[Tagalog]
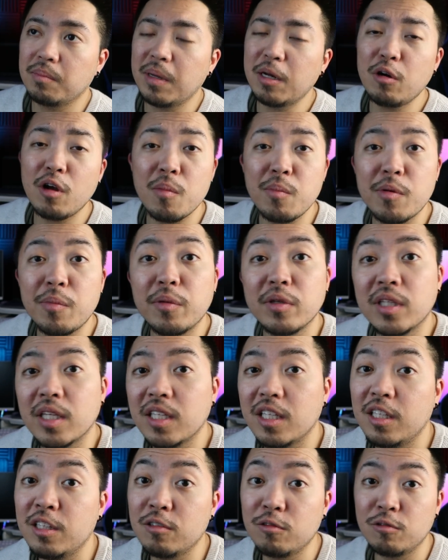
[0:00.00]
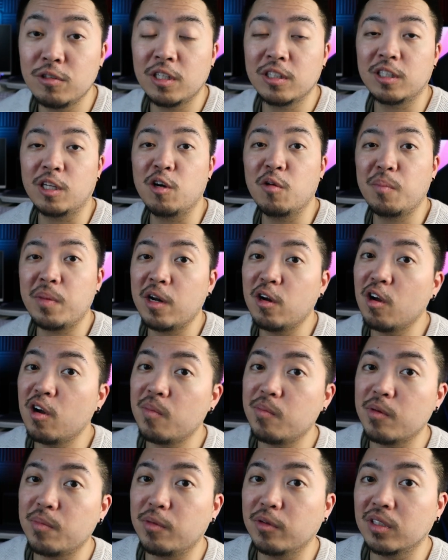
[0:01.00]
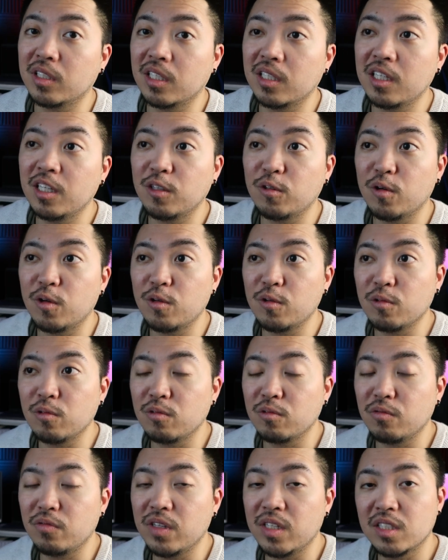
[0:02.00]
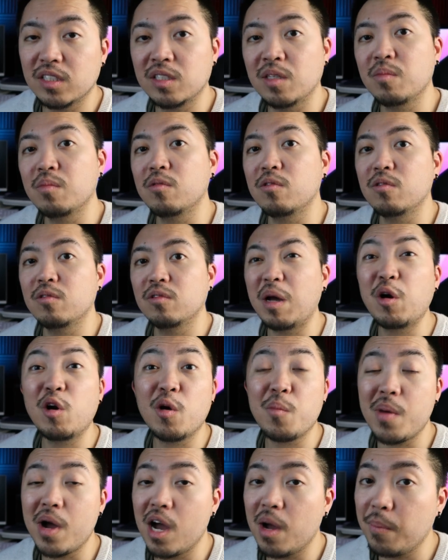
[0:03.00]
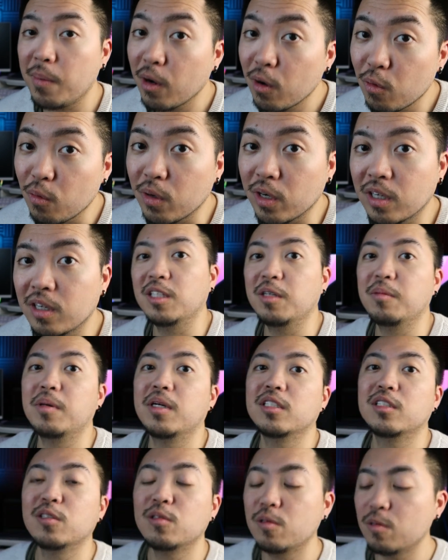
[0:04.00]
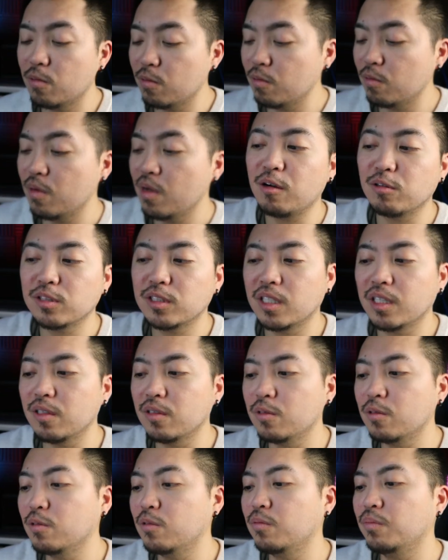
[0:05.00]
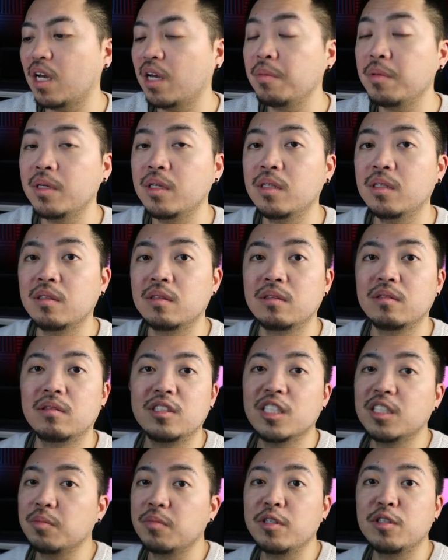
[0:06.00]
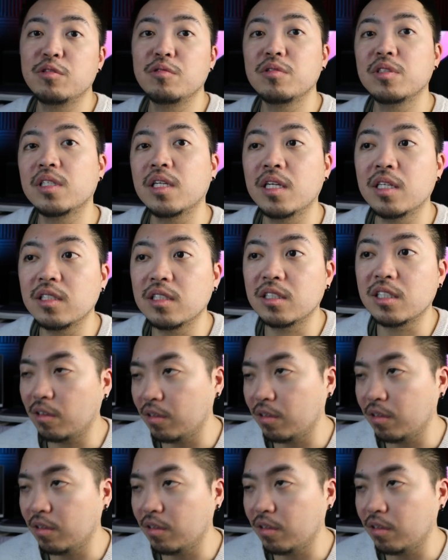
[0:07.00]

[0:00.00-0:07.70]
Paano ka pupunta? Yung unang tanong, paano ka pupunta dito? Anong visa mo? Paano ka makakapag-work? ba diba? So, ako sa'yo, I mean, just my two cents.